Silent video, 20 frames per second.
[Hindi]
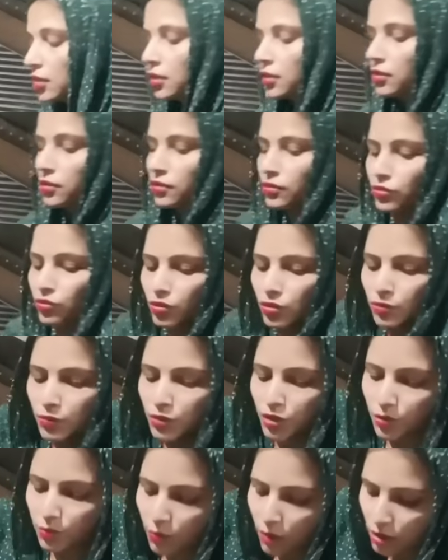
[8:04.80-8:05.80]
क्योंकि मेरी
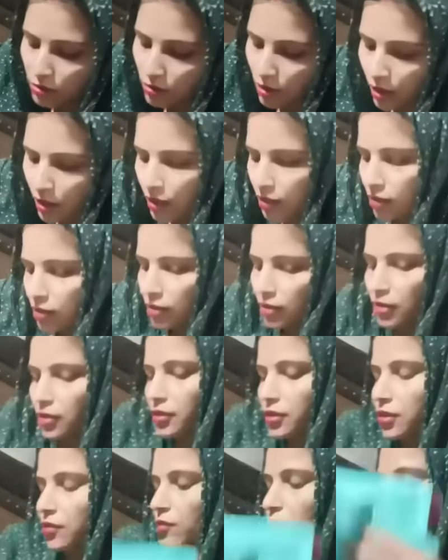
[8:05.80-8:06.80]
माँ सारा ने घेर दे
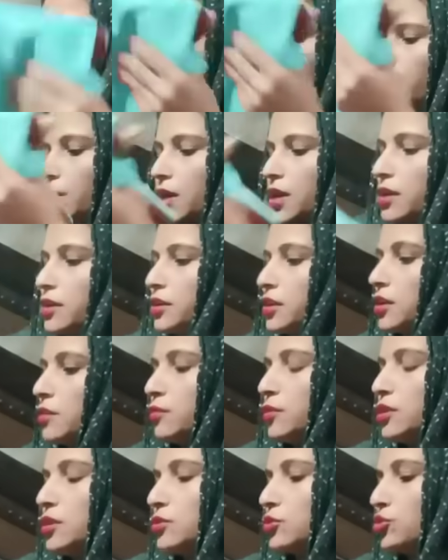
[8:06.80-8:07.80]
हमारे भैरन के भी
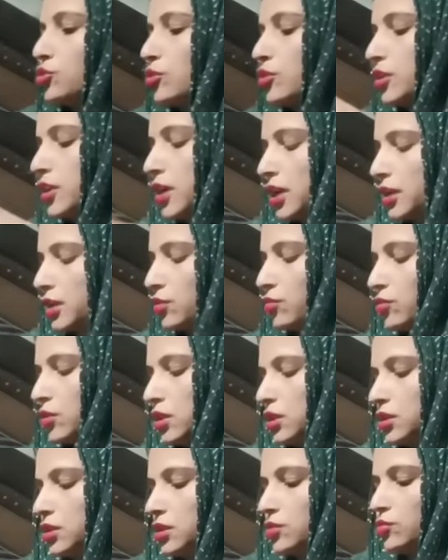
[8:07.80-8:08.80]
छोड़ रखे होंगे कि
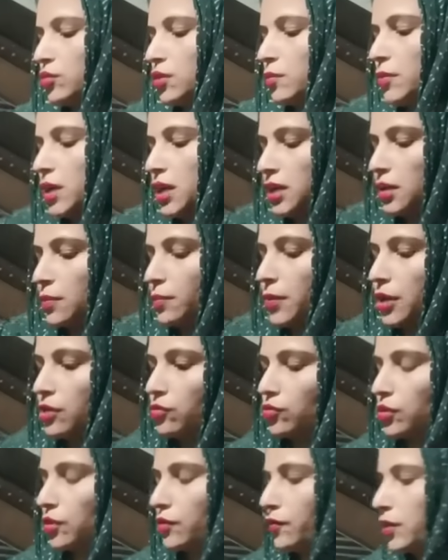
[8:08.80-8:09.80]
नहीं उड़ मैं के पैरूंगी
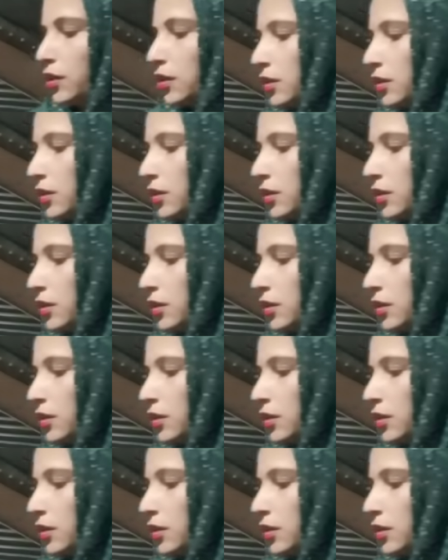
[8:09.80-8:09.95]
फिर